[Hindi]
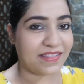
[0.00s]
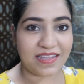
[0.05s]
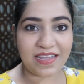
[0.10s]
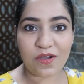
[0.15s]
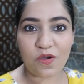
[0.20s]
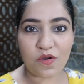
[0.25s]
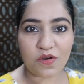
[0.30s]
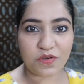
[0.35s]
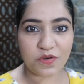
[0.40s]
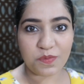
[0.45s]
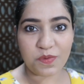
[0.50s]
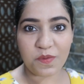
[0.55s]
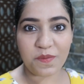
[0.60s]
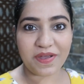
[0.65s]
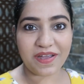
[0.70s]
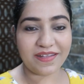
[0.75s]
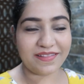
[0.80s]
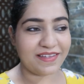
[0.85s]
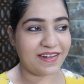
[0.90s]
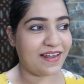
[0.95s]
थिंक अक्टूबर
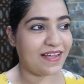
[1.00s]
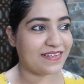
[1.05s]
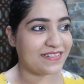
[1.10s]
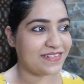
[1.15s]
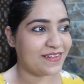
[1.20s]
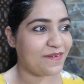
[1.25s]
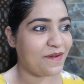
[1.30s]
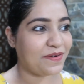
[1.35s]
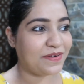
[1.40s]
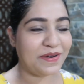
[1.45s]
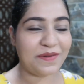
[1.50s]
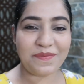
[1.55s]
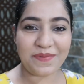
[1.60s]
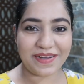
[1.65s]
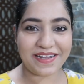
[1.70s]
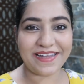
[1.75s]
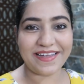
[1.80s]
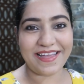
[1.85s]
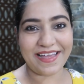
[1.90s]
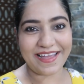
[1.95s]
में गए थे लास्ट ईयर
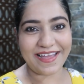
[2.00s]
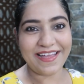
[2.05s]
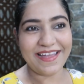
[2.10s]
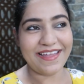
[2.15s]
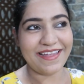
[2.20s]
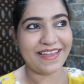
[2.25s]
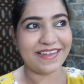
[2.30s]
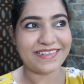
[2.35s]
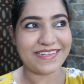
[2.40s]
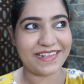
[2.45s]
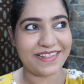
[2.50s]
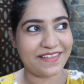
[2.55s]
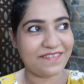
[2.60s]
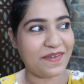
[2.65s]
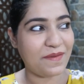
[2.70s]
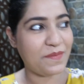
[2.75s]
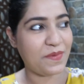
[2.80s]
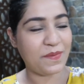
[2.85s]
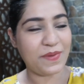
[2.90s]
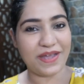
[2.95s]
अक्टूबर के या शायद
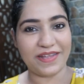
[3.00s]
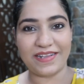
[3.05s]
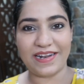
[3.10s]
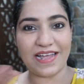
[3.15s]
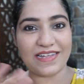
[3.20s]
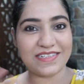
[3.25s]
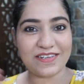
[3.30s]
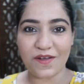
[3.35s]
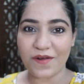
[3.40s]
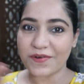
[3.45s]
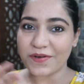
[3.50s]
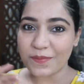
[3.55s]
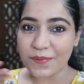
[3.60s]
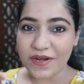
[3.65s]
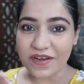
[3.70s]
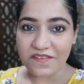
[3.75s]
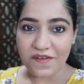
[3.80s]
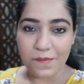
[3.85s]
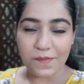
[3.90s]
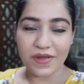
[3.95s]
नवंबर में गए थे लास्ट ईयर
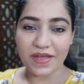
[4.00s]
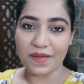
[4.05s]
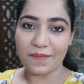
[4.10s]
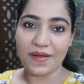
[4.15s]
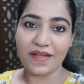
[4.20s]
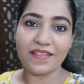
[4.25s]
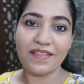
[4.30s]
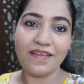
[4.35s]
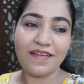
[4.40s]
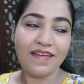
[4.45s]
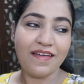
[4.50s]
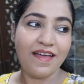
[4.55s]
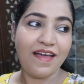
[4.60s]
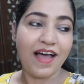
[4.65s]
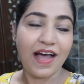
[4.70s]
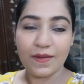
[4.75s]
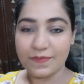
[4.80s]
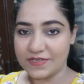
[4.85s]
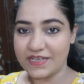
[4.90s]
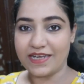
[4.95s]
अक्टूबर नवंबर के बाद
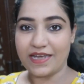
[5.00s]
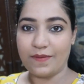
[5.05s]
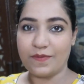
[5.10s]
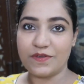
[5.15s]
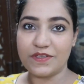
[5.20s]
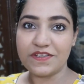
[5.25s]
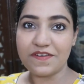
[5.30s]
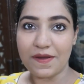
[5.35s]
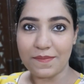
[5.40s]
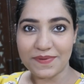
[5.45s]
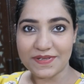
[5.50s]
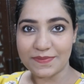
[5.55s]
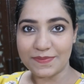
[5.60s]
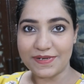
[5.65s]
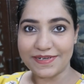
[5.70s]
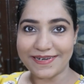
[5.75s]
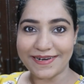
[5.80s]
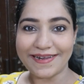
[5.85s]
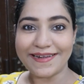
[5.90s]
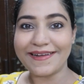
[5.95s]
अब जाके हम उनसे वापस
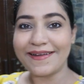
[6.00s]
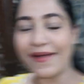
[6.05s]
मिल रहे